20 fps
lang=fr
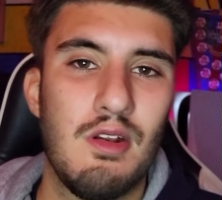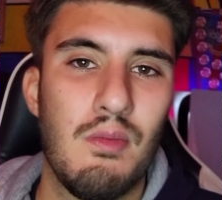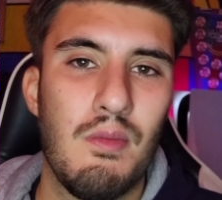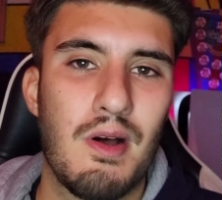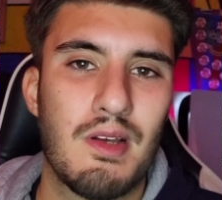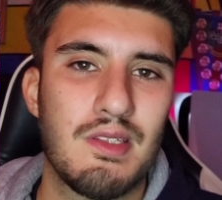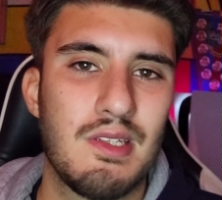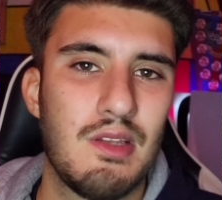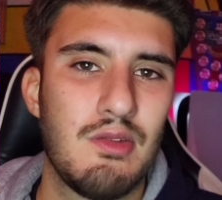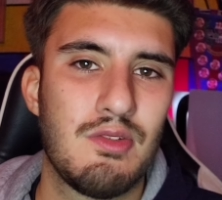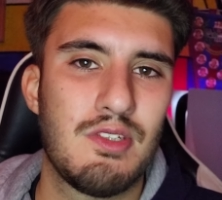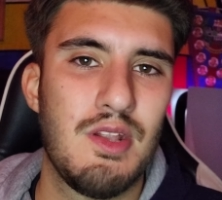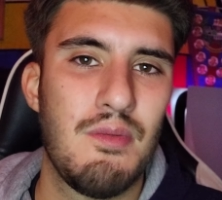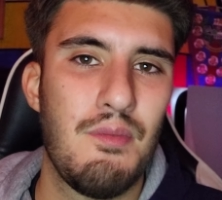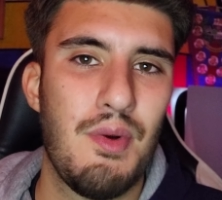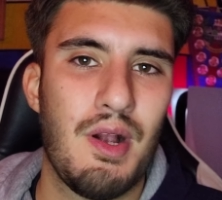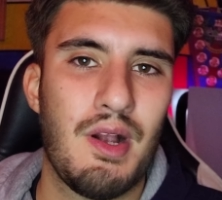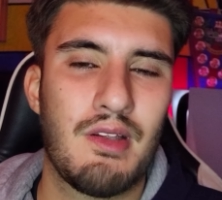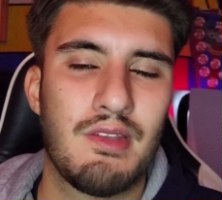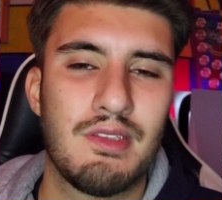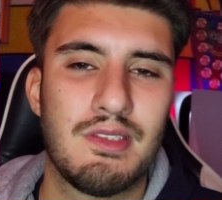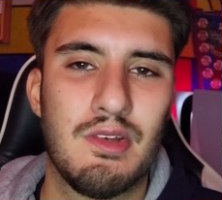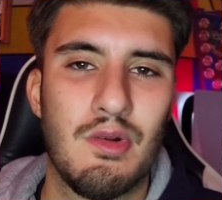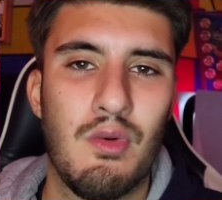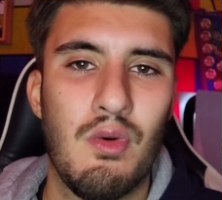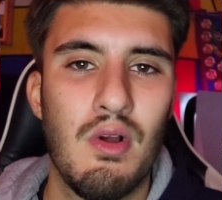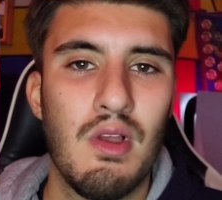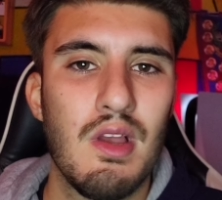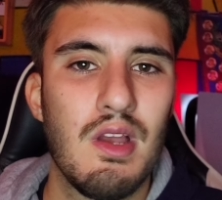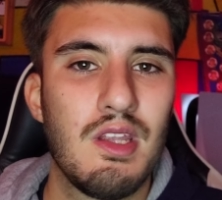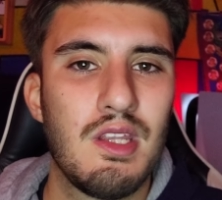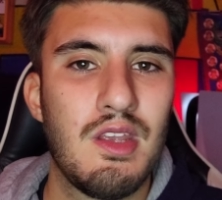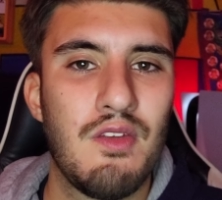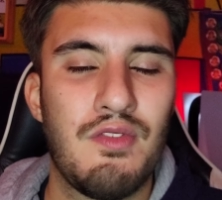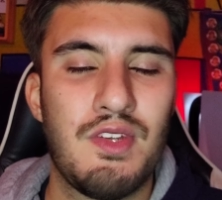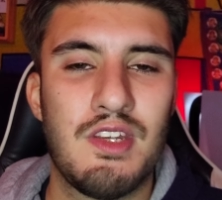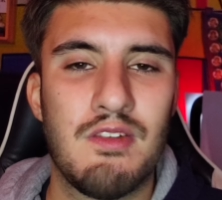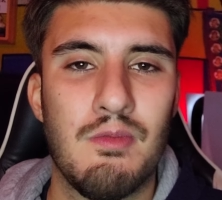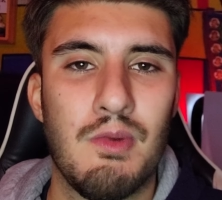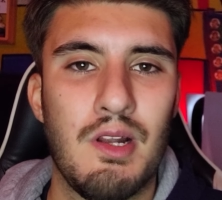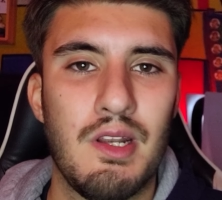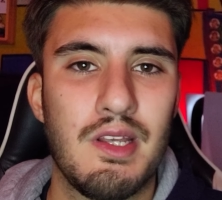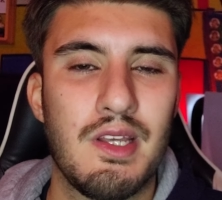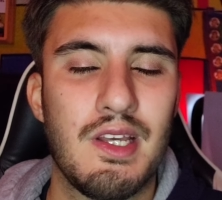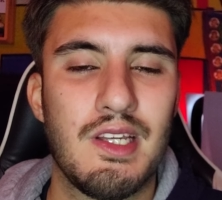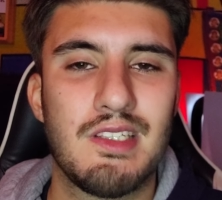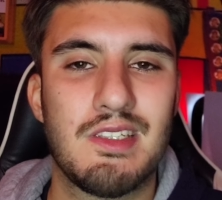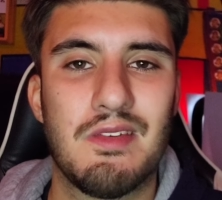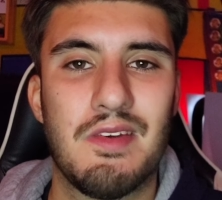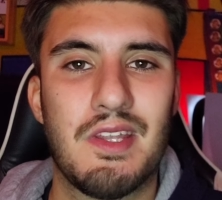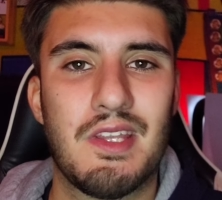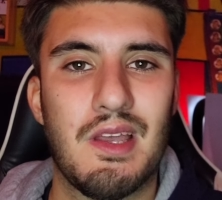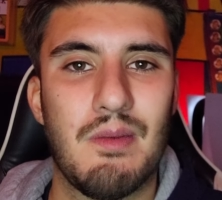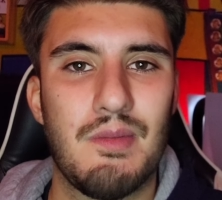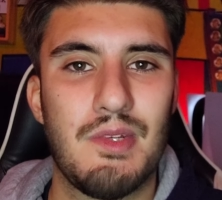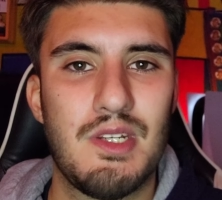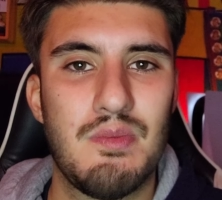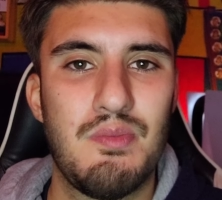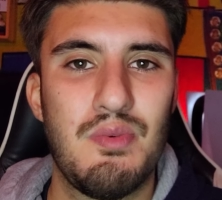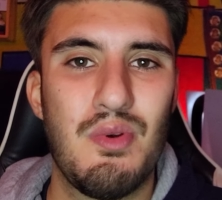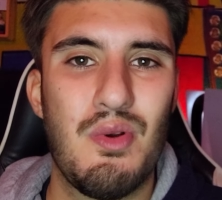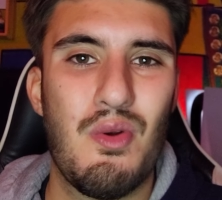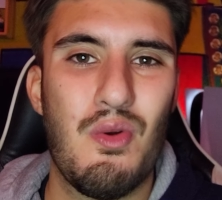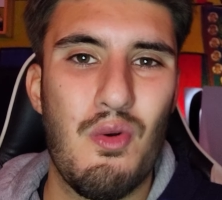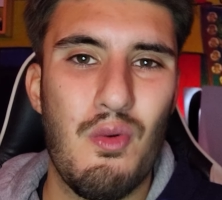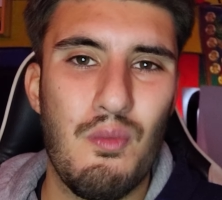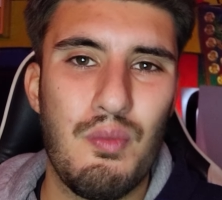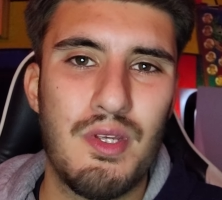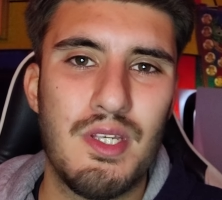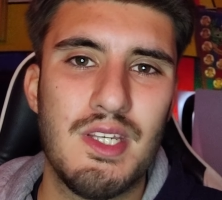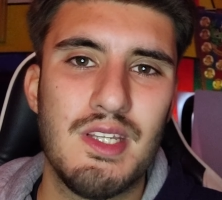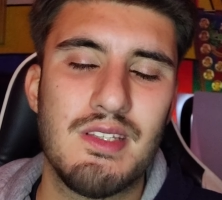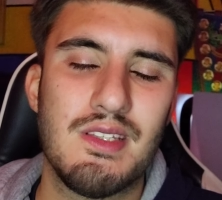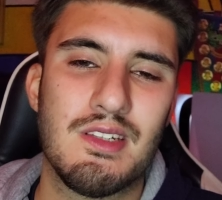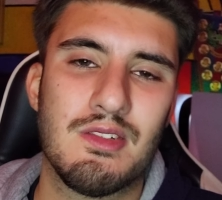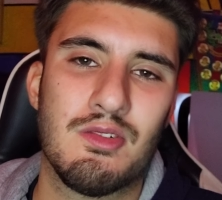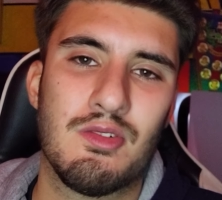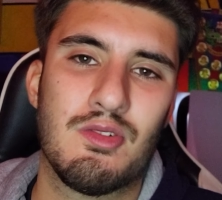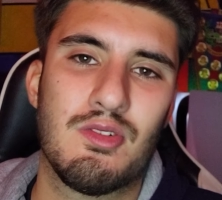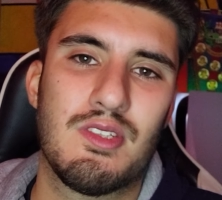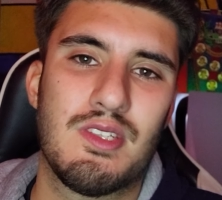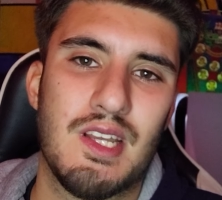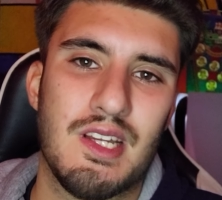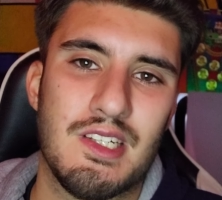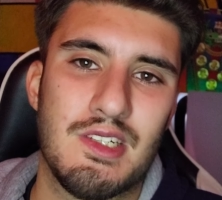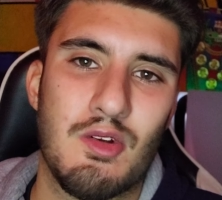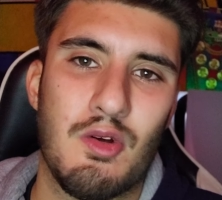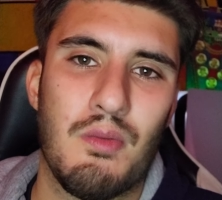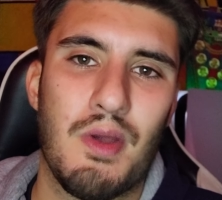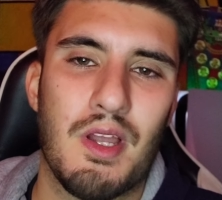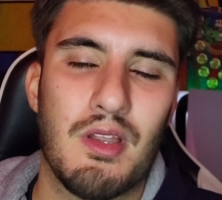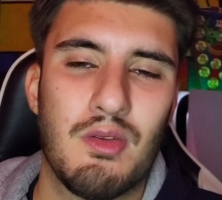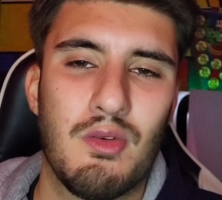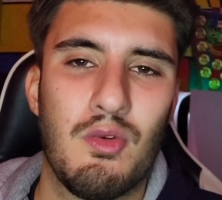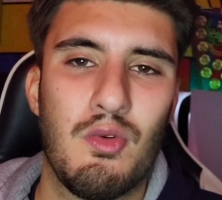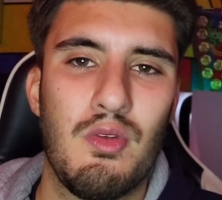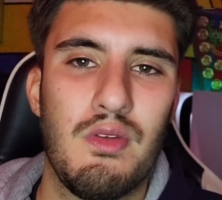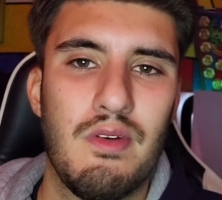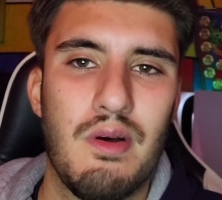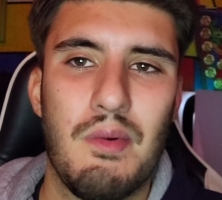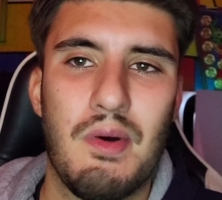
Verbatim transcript: le Barça ne signe pas Cancelo, définitivement, les gars, ça va être un petit peu compliqué. Sachant que Sergio Roberto, lui, va